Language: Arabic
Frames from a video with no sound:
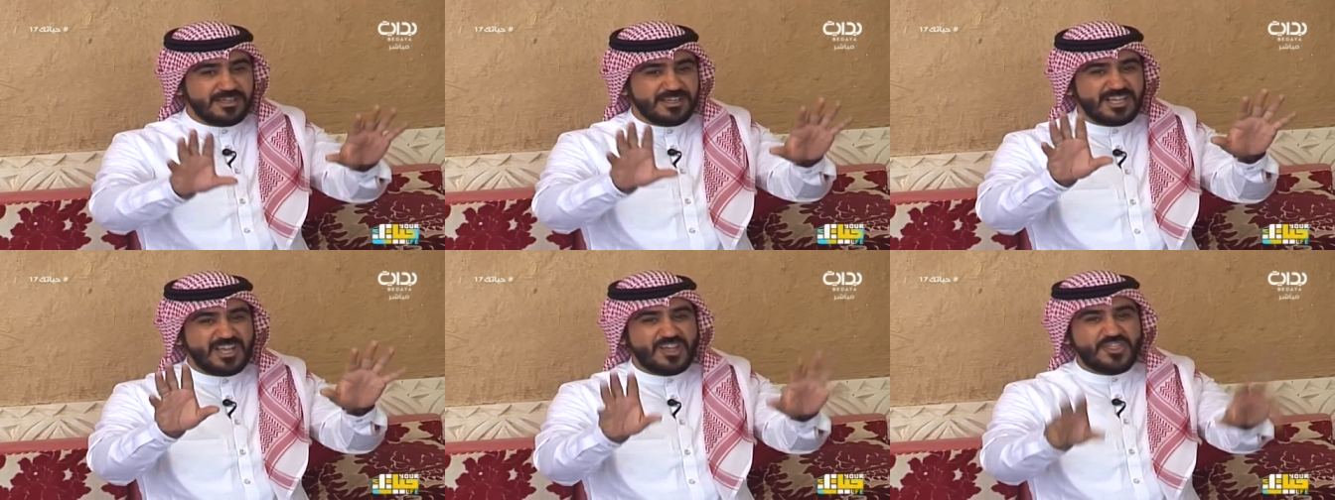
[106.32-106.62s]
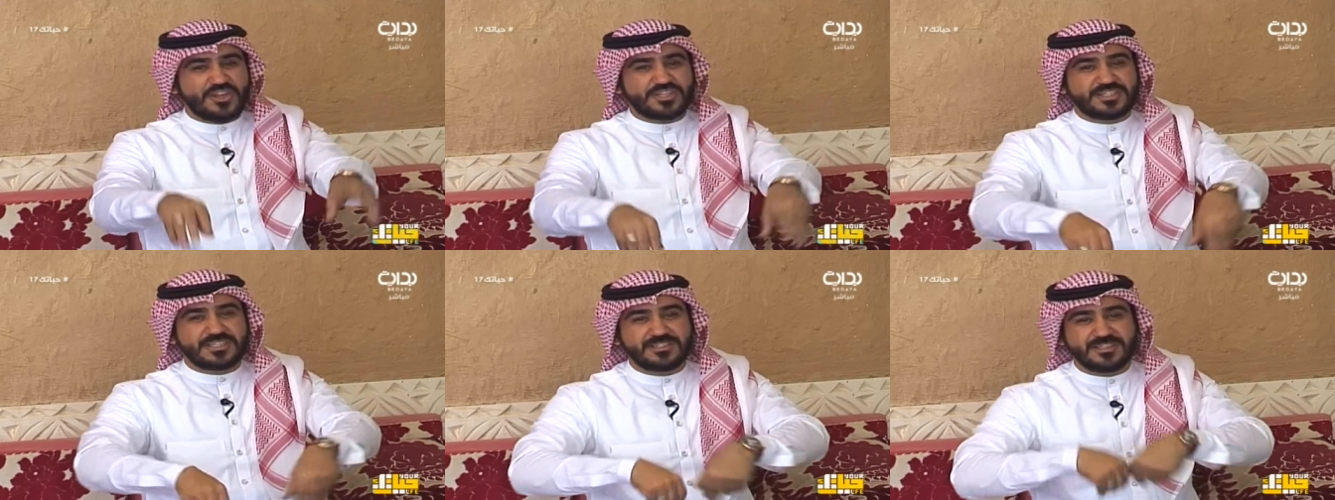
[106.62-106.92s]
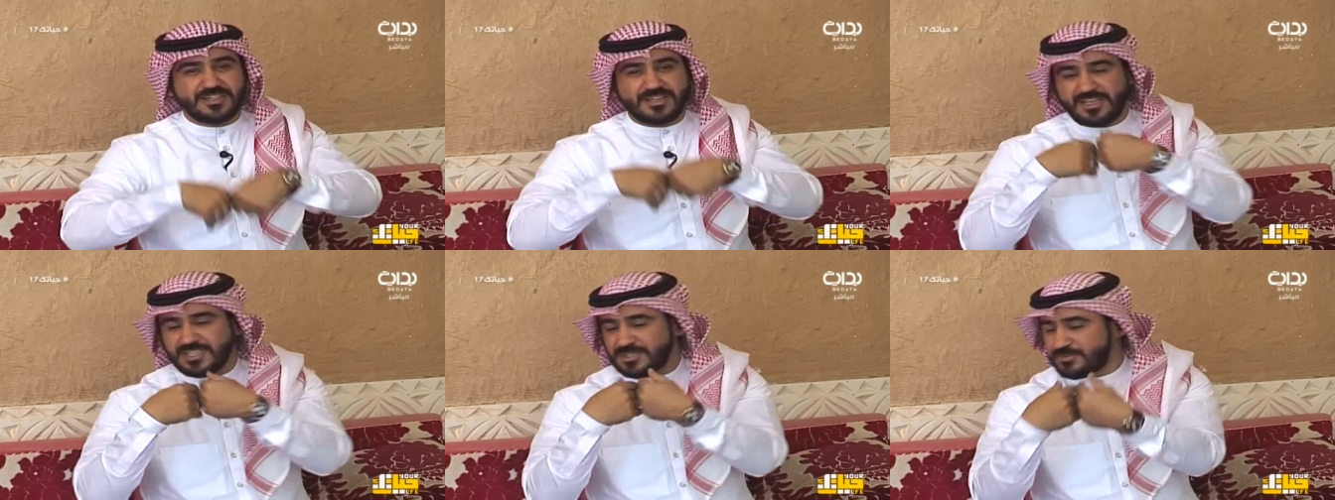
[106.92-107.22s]
كثره
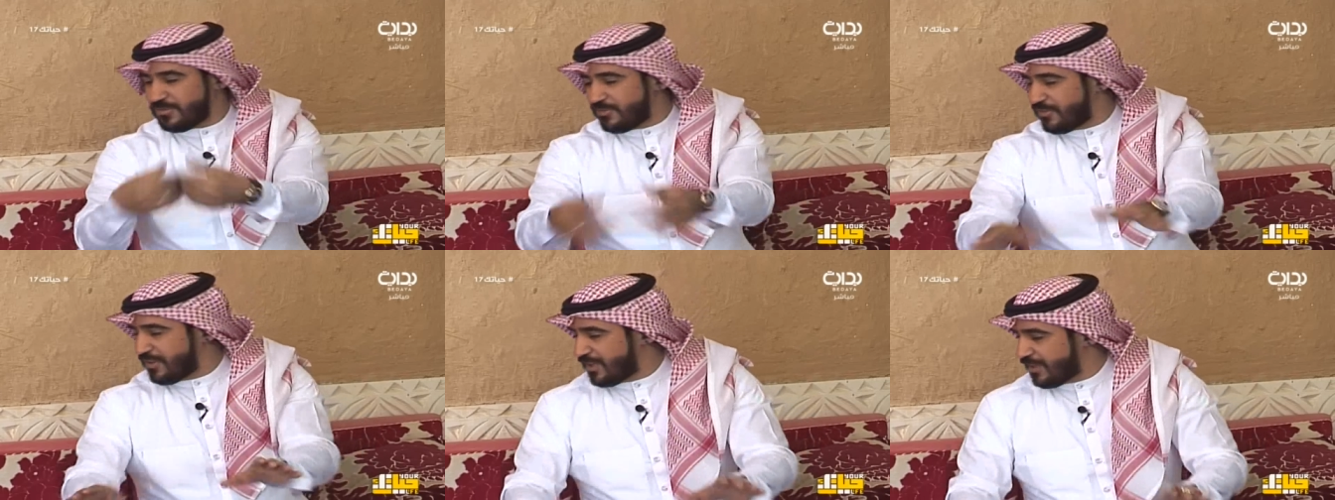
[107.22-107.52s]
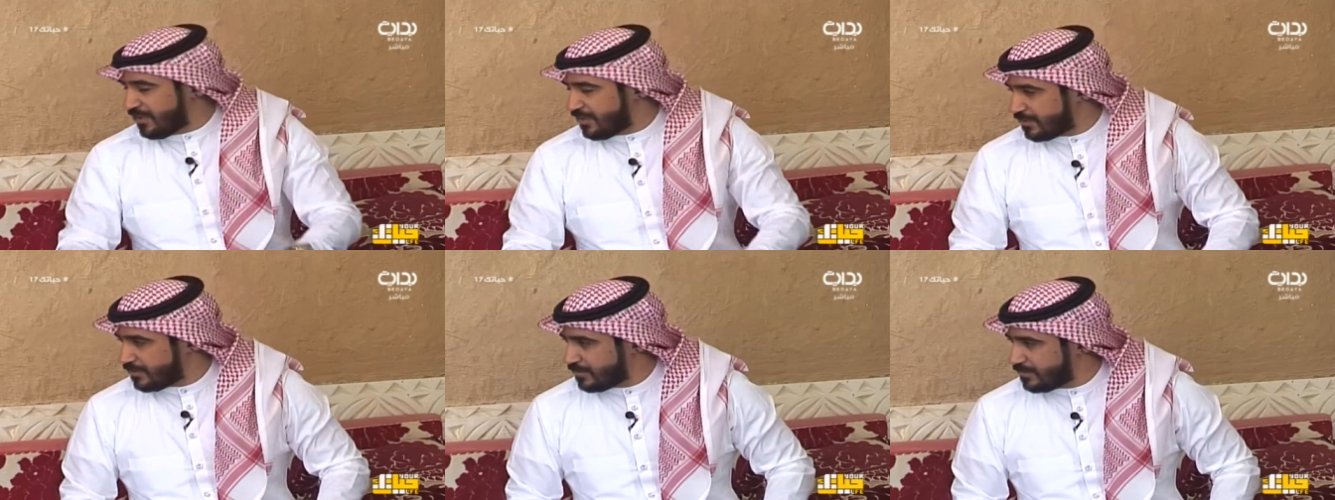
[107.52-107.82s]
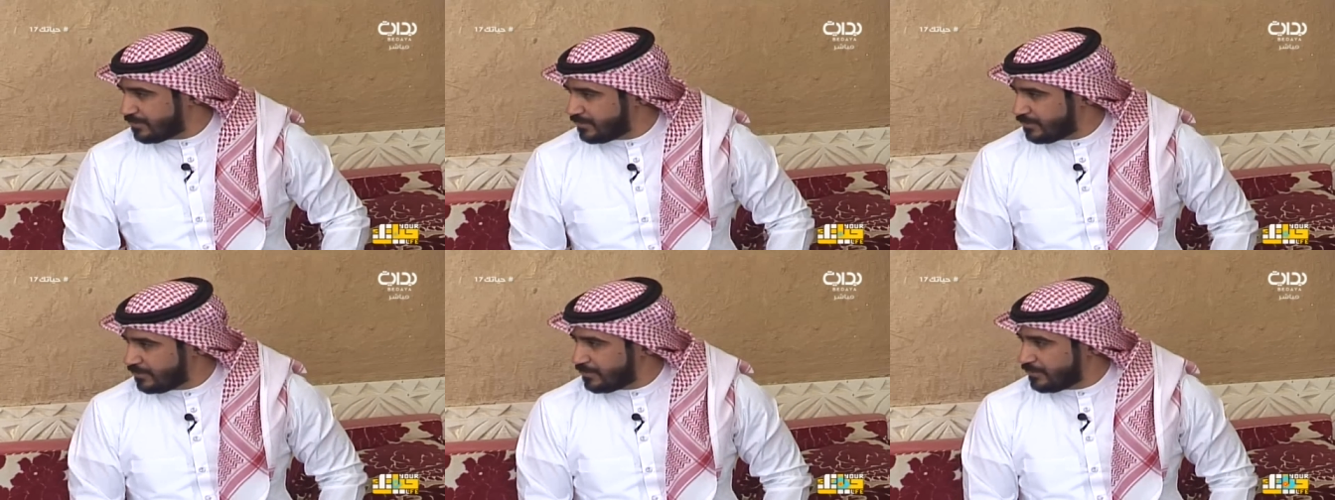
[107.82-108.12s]
النقاش ما في خير
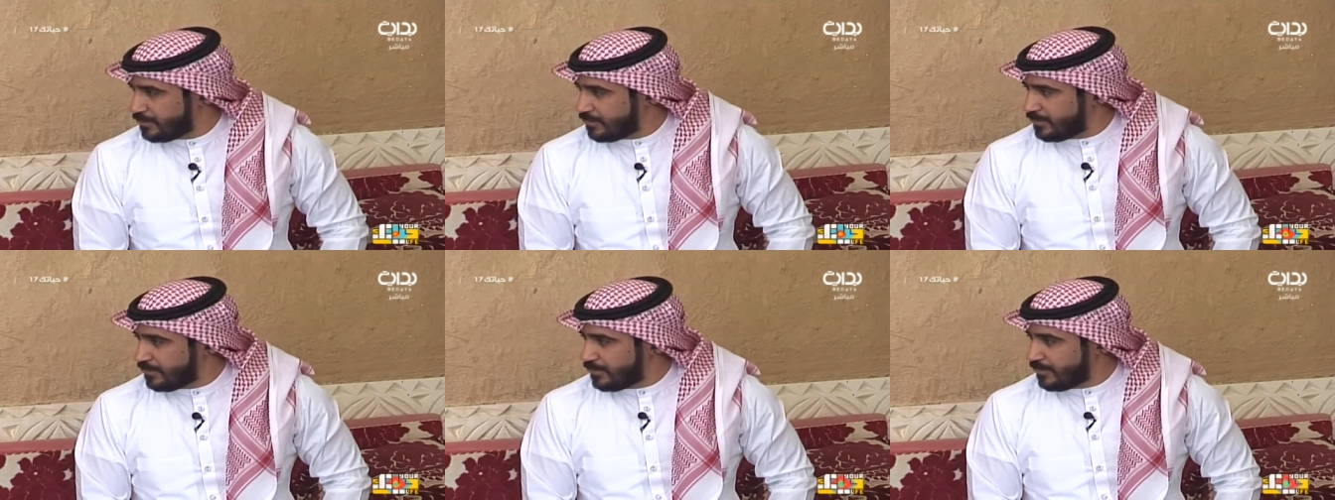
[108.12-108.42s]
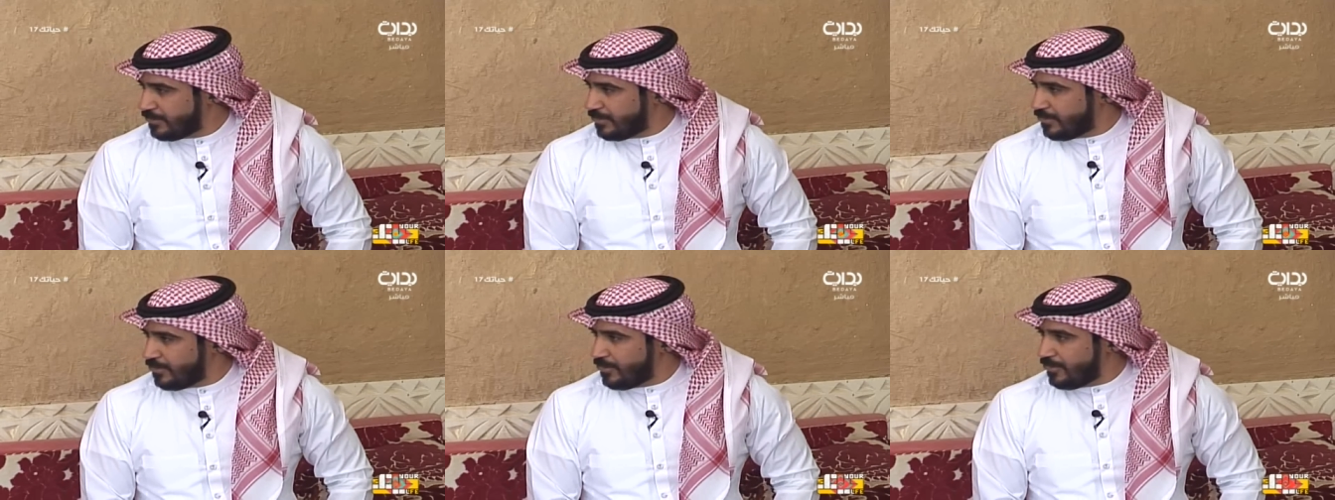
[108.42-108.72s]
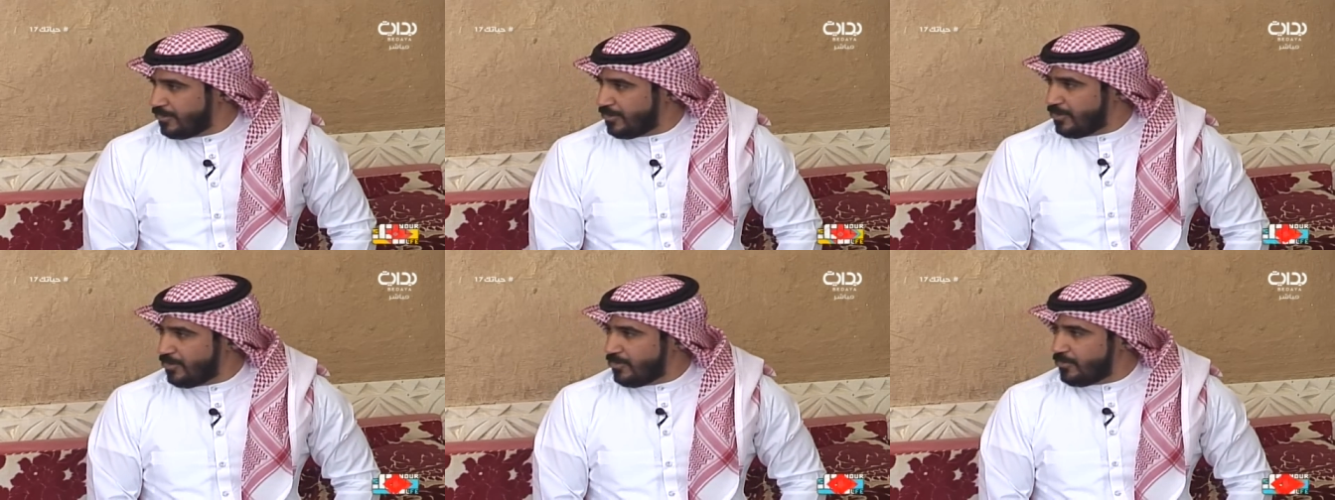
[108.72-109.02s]

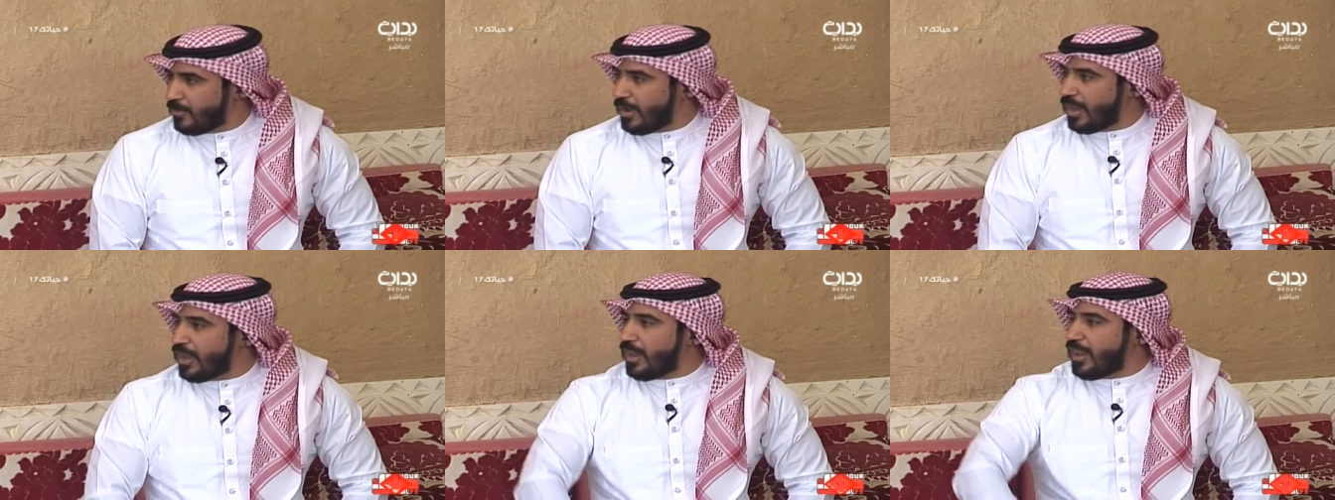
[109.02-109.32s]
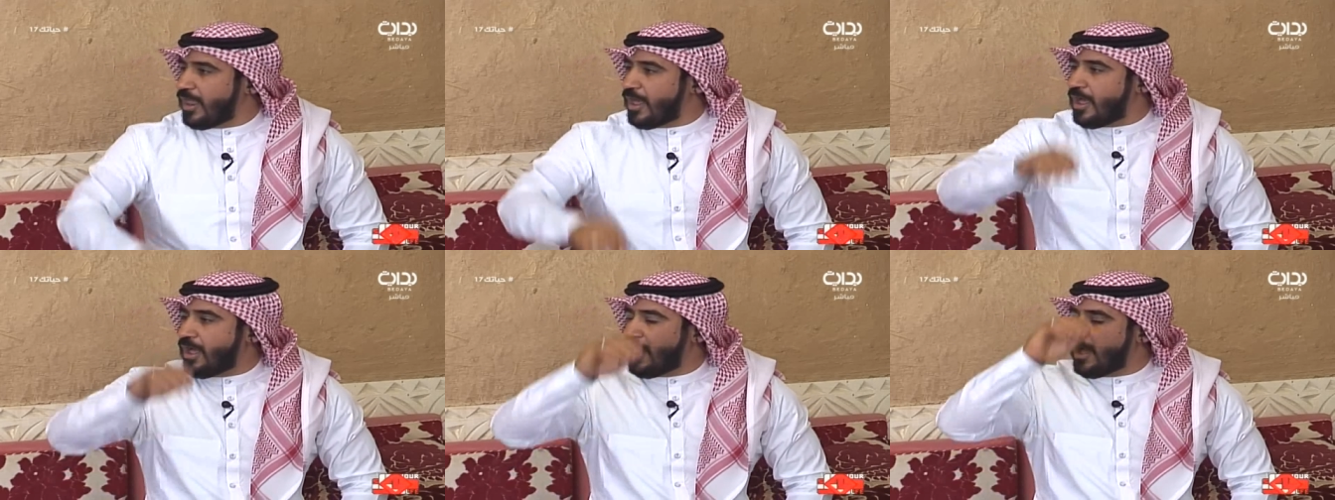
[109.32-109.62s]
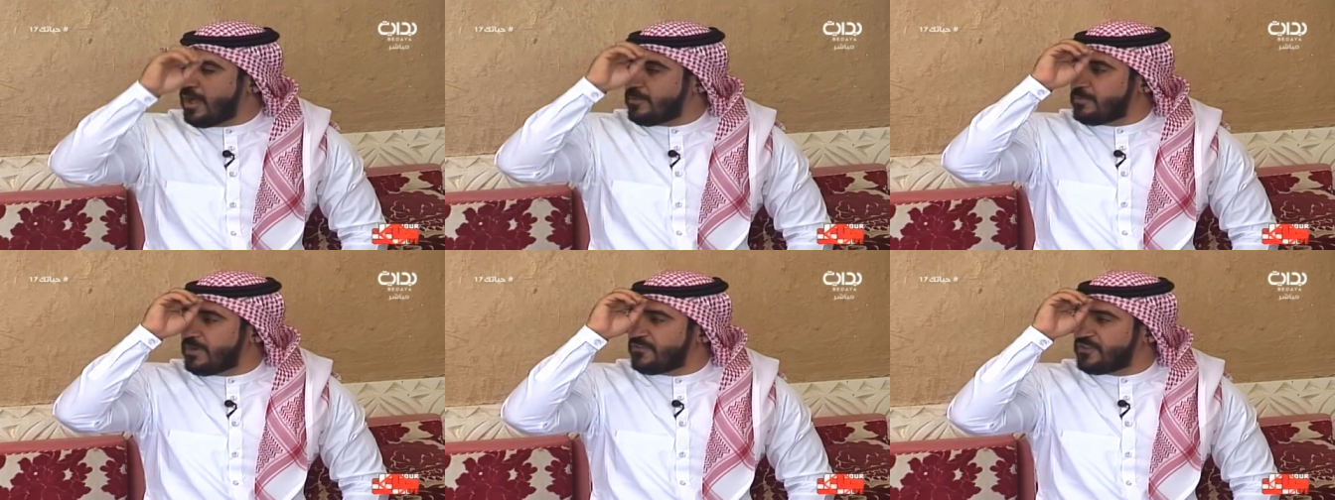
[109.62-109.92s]
اوه
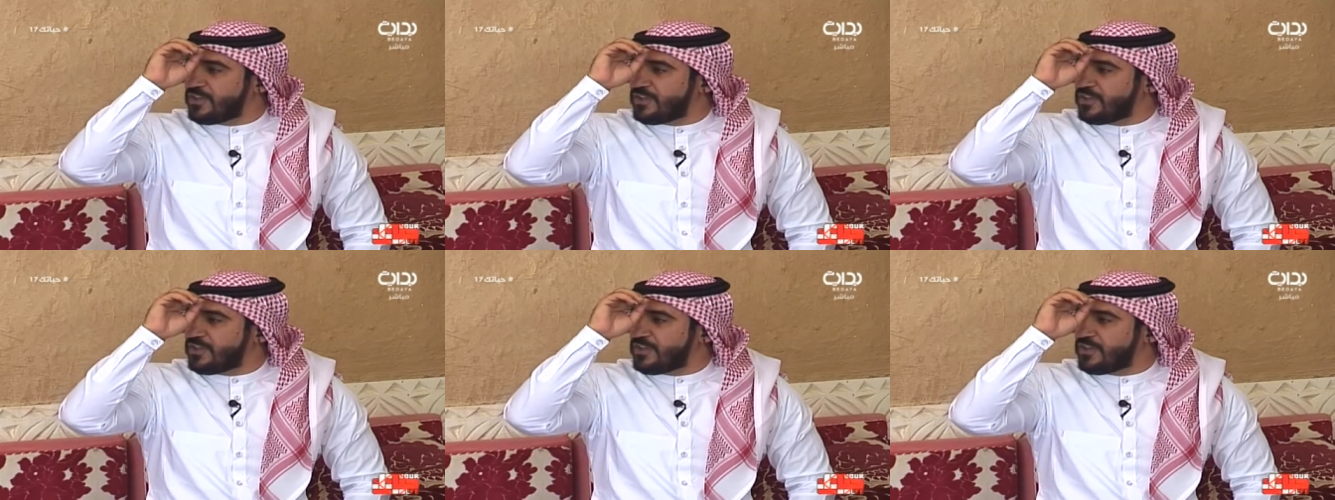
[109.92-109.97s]
والله ما